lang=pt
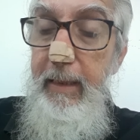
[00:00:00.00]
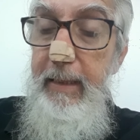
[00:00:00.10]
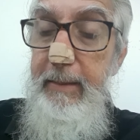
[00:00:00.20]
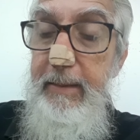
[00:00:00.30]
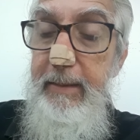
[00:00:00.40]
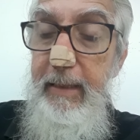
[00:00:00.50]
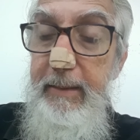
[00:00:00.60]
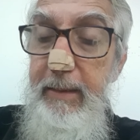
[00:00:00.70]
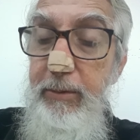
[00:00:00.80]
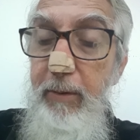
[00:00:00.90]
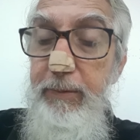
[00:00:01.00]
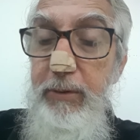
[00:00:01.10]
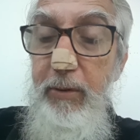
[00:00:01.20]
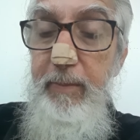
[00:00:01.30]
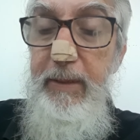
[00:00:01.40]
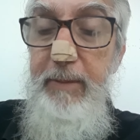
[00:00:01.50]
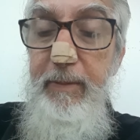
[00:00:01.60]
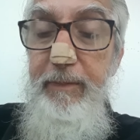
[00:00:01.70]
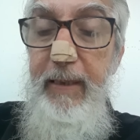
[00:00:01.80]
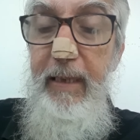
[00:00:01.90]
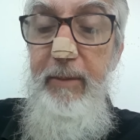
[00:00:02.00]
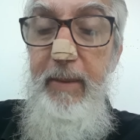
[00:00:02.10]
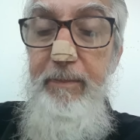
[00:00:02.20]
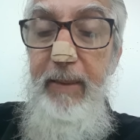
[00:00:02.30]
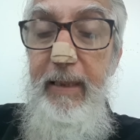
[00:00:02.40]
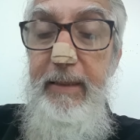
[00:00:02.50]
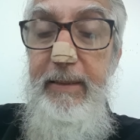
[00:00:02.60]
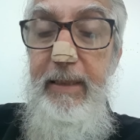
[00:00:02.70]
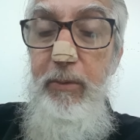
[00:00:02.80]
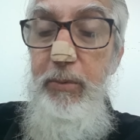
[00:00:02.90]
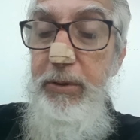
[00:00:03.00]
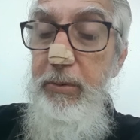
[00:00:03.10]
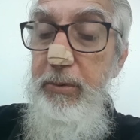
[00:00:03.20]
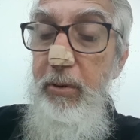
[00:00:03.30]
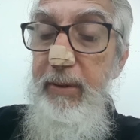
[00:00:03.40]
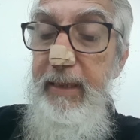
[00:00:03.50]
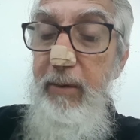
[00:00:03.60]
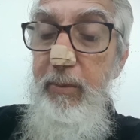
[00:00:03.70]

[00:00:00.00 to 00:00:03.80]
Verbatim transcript: Ele diz assim: Novos documentos me vieram e me pareceu útil tornar